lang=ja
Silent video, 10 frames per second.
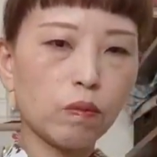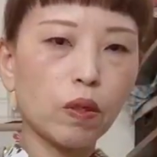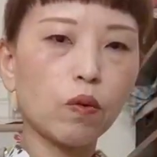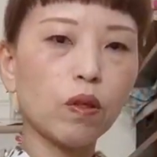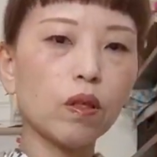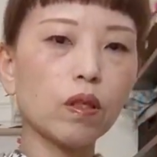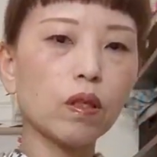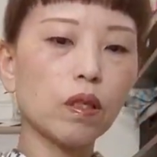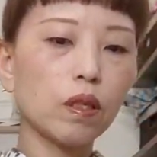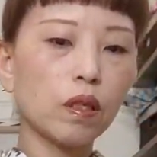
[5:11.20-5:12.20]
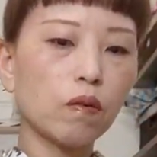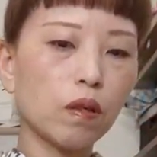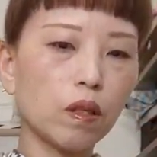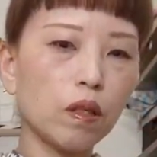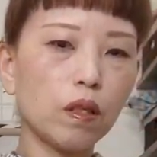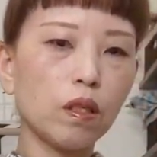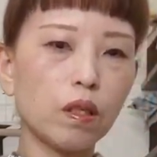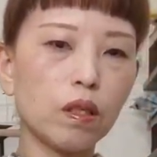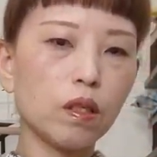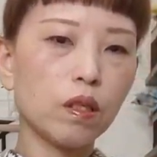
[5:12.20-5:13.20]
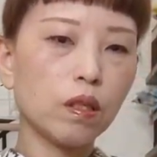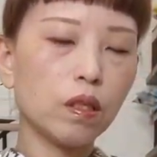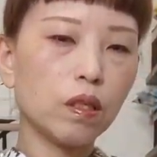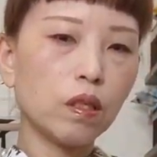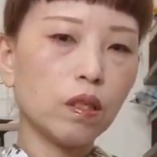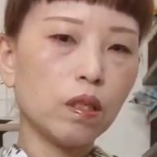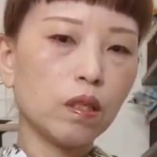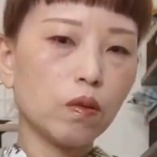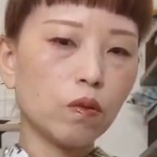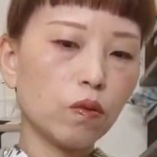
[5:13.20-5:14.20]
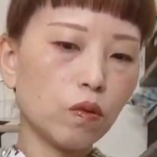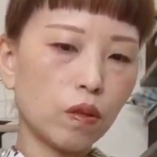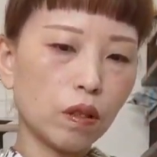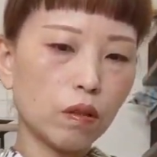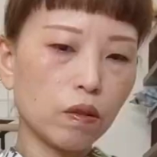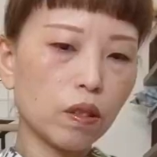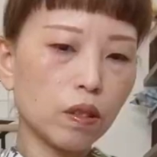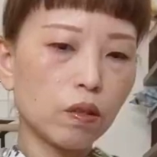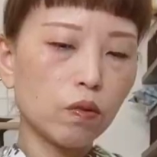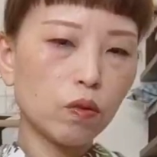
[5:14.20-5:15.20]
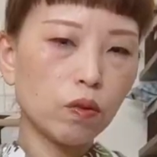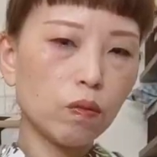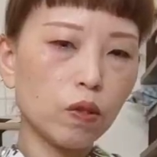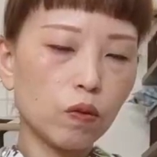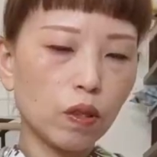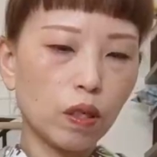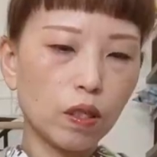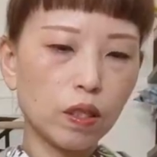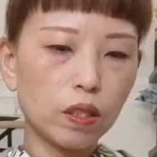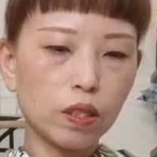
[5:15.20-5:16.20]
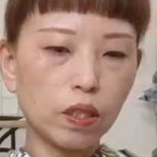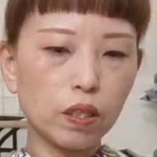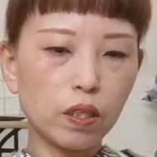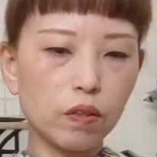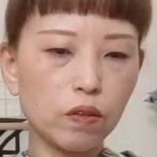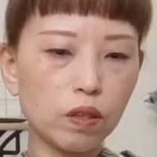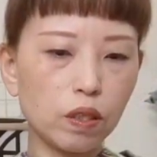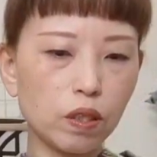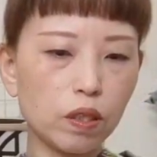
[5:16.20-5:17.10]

まあ、これだけね可愛いこのね私好みの柄にしちゃってるし、